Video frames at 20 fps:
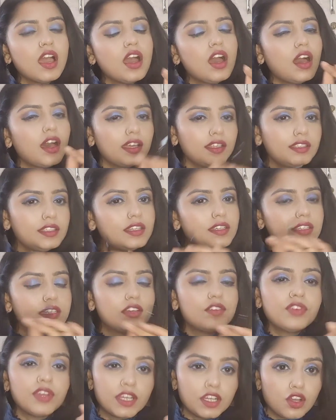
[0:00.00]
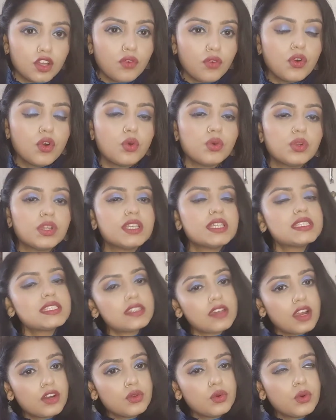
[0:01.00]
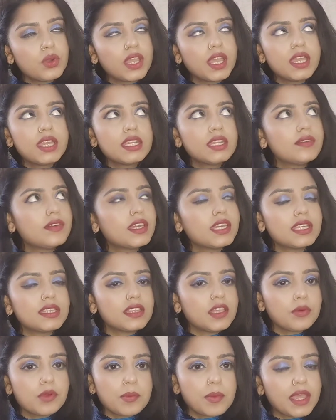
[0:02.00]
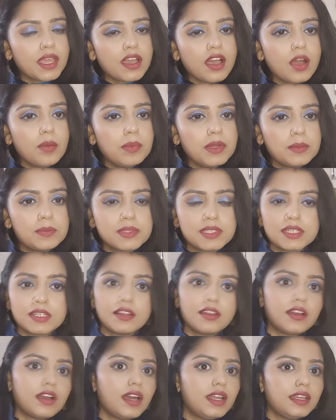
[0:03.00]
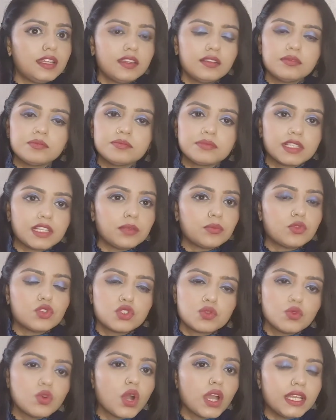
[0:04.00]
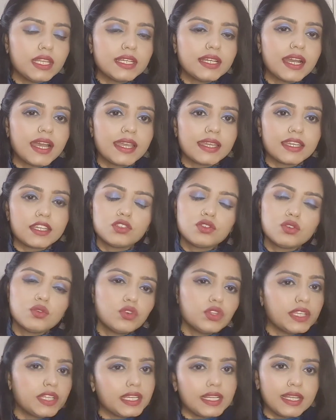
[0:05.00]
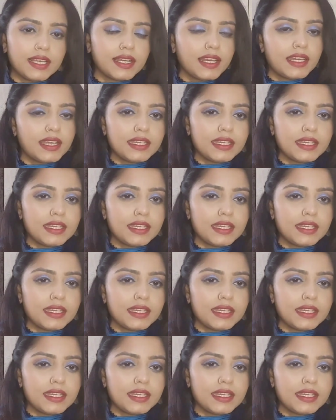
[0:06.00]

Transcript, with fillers: अंदर ये फेड ऑफ होना स्टार्ट हो गया एनी anyway, कितना भी महंगा आप लिपस्टिक लगा ले मतलब कुछ भी ऑयली खाएंगे तो वो निकलेगा ही